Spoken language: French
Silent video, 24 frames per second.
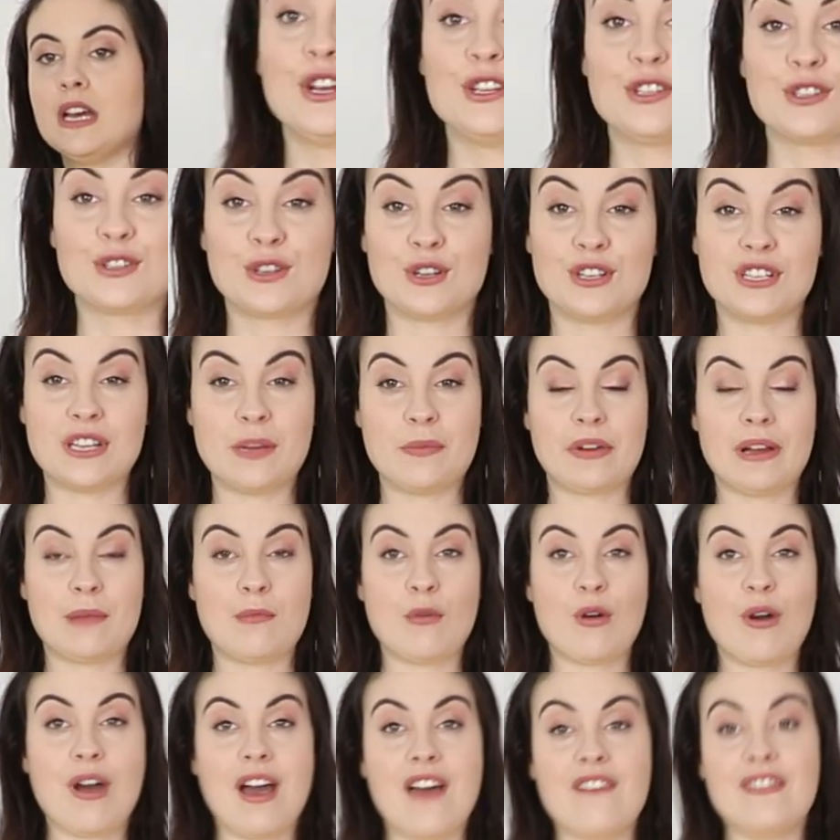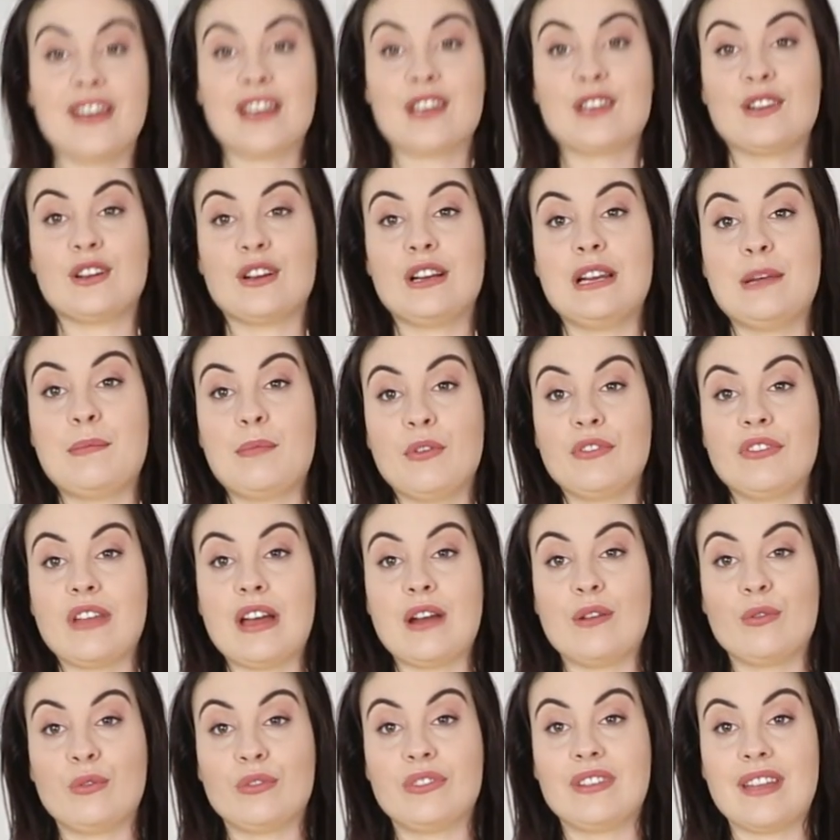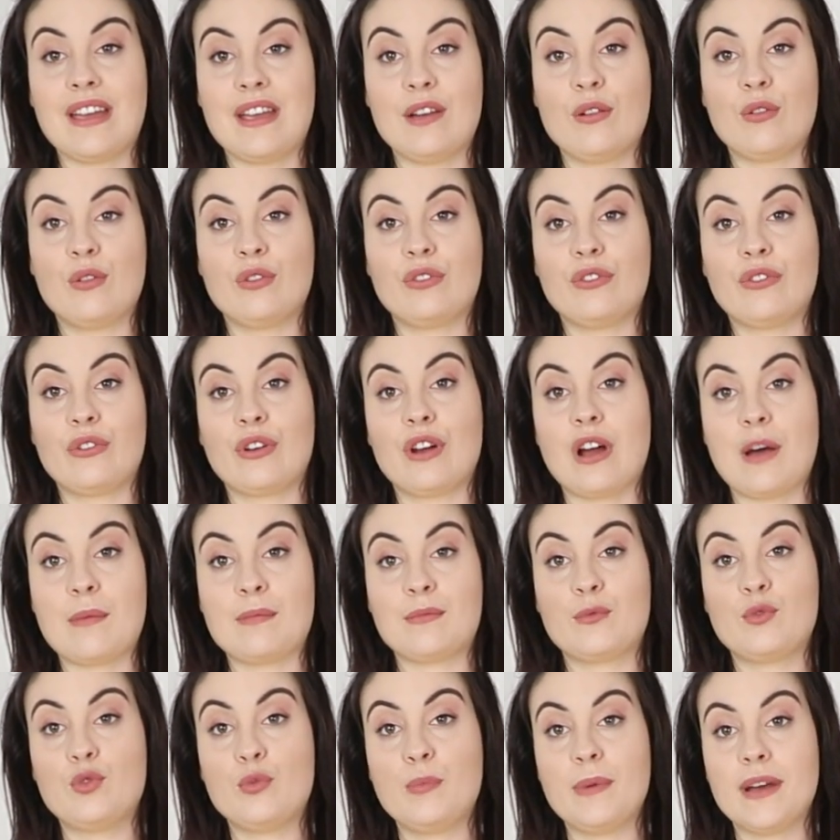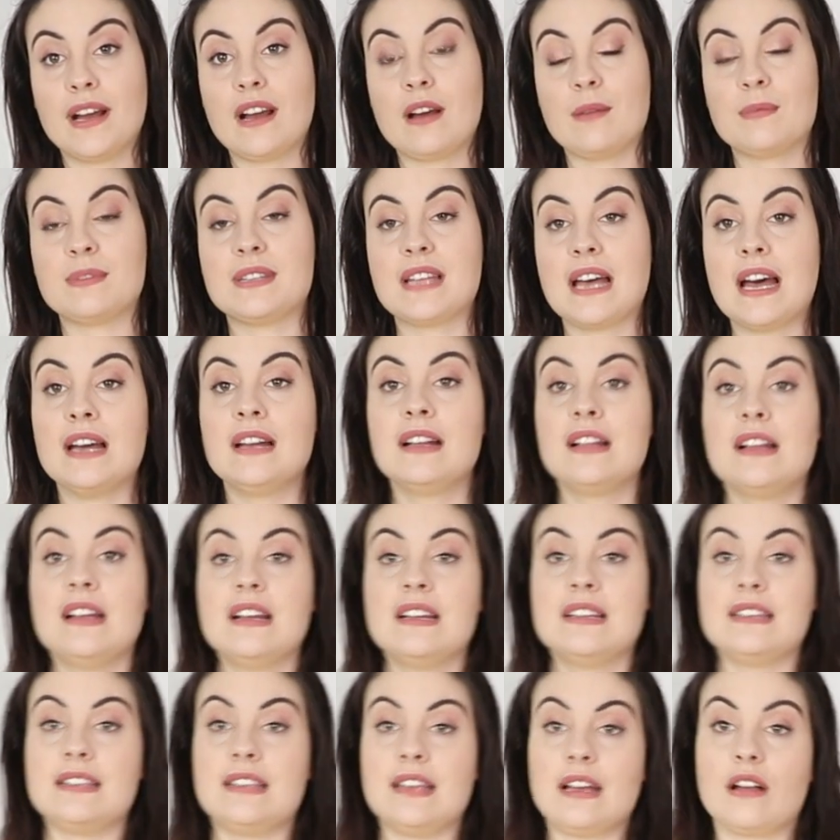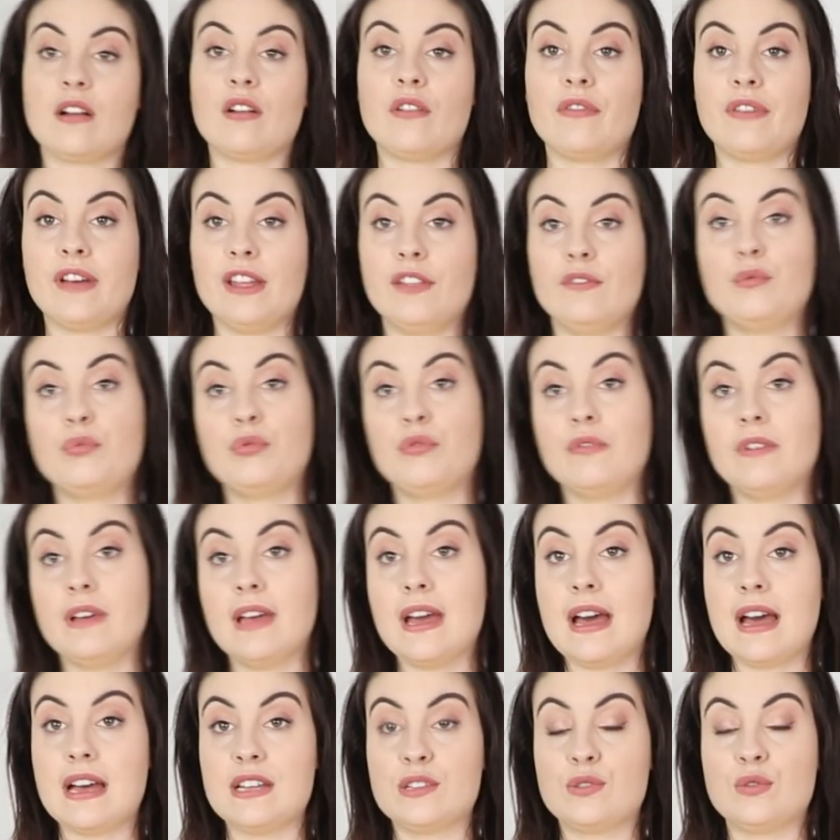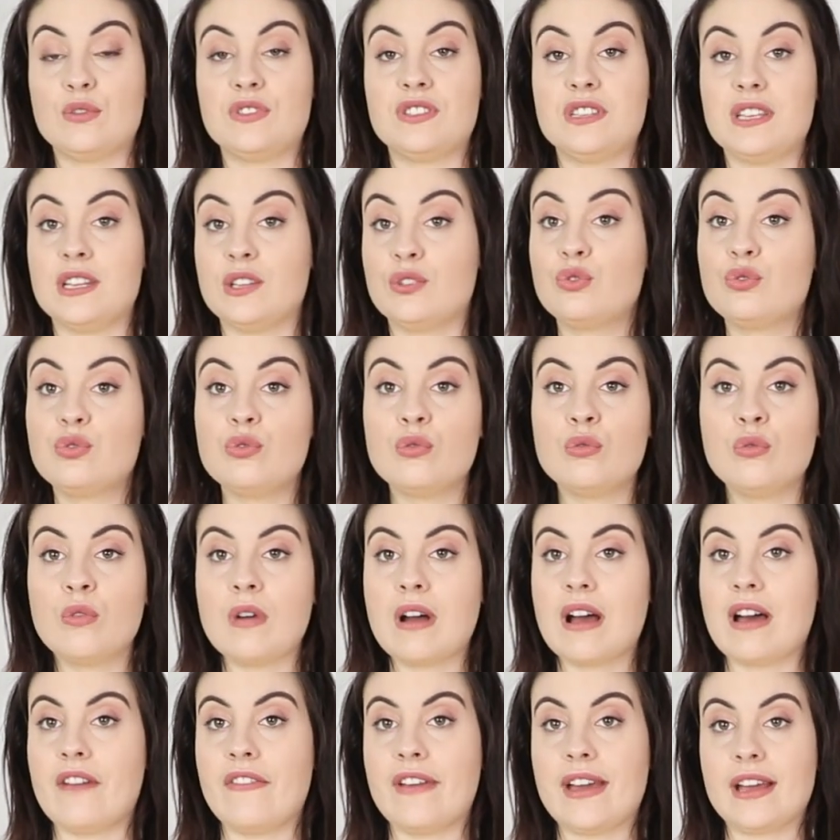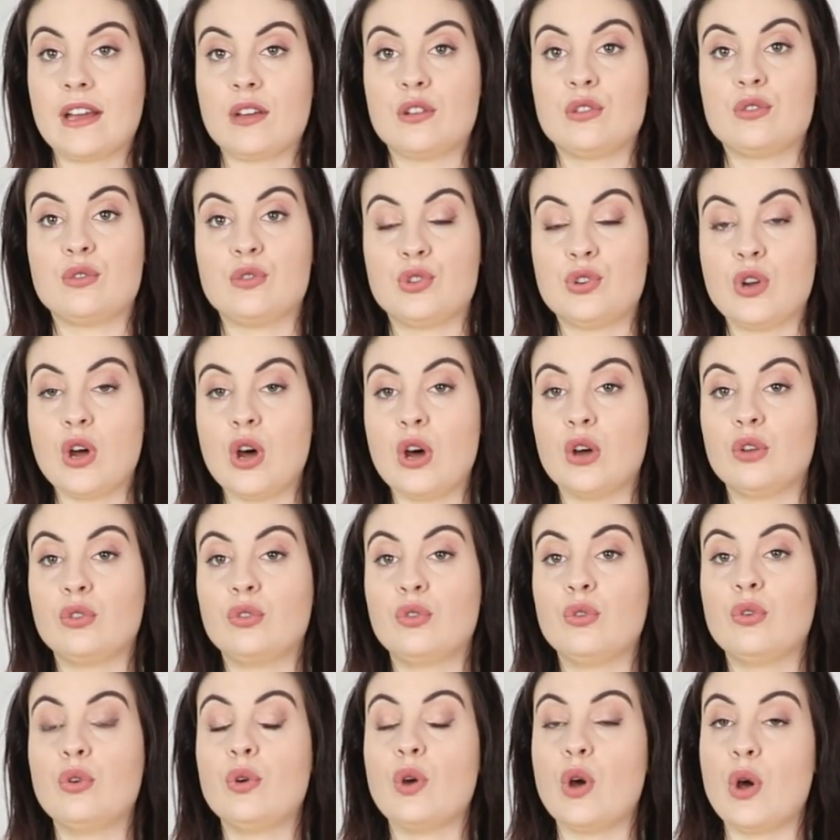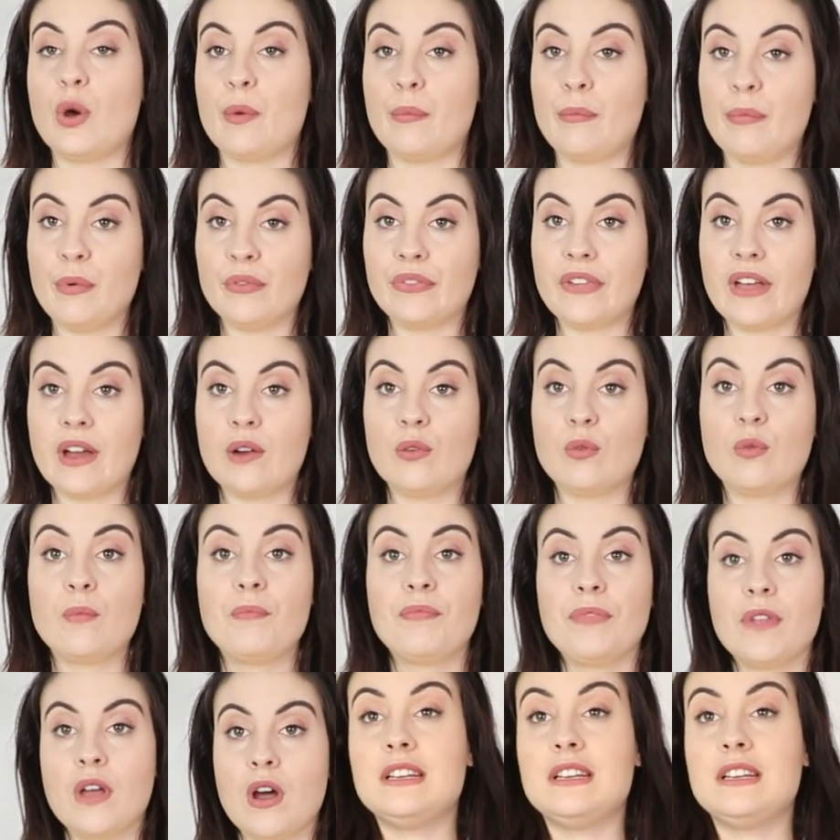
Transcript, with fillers: Ce que j'aime vraiment avec les pantalons taille haute comme coupé comme ça, c'est qu'en fait vous pouvez associer tout avec ce genre de pantalon.